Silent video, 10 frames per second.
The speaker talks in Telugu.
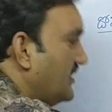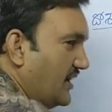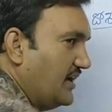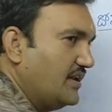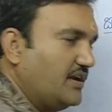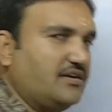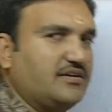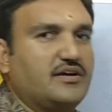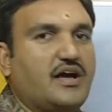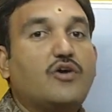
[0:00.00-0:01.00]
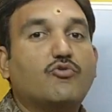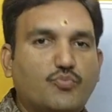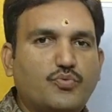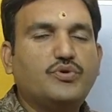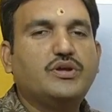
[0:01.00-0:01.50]
డైరెక్ట్ ఆ
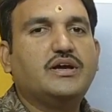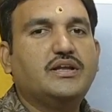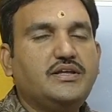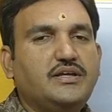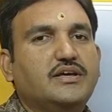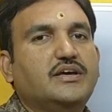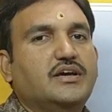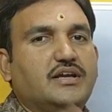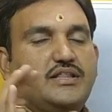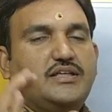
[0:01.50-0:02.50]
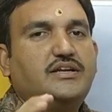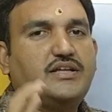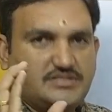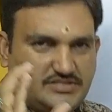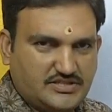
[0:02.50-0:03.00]
ఉప్పుని కానీ లేదంటే
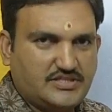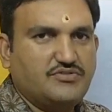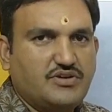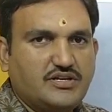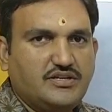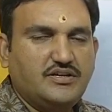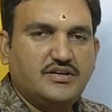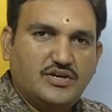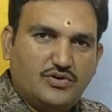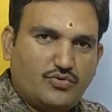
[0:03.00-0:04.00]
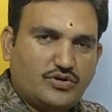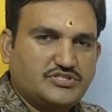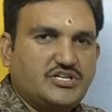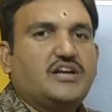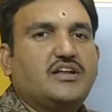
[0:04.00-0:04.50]
ఆ చెత్తను కానీ ఒక
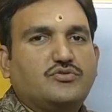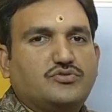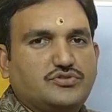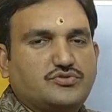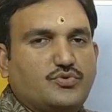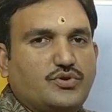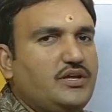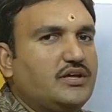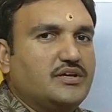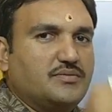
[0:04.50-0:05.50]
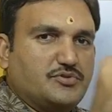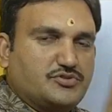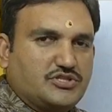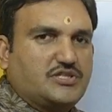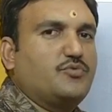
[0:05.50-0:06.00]
చాటలో తీసుకొని మీరు
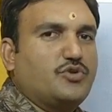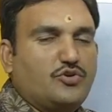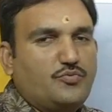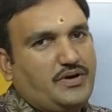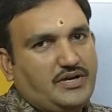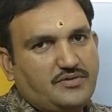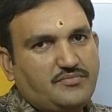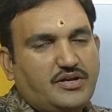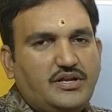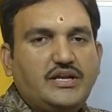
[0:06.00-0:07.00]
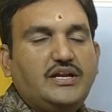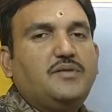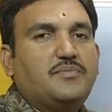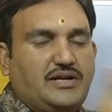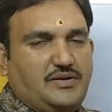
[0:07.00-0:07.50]
చెత్త బుట్టలో పాడేయడం కానీ ఇంటి
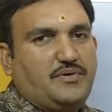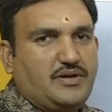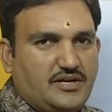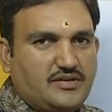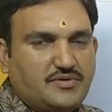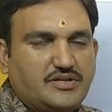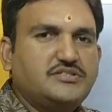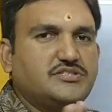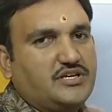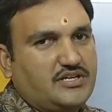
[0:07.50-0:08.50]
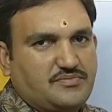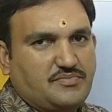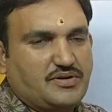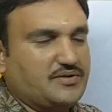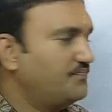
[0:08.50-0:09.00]
బయట పాడేయడం కానీ
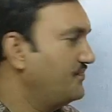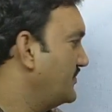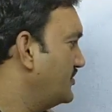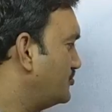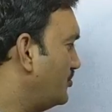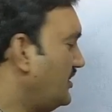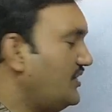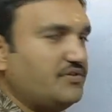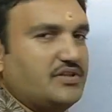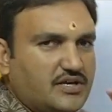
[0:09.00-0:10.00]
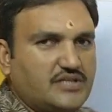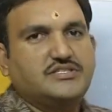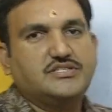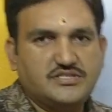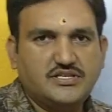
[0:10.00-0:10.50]
చేయాలన్నమాట సో ఈ విధంగా
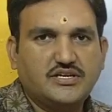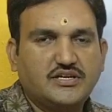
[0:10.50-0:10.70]
చేస్తే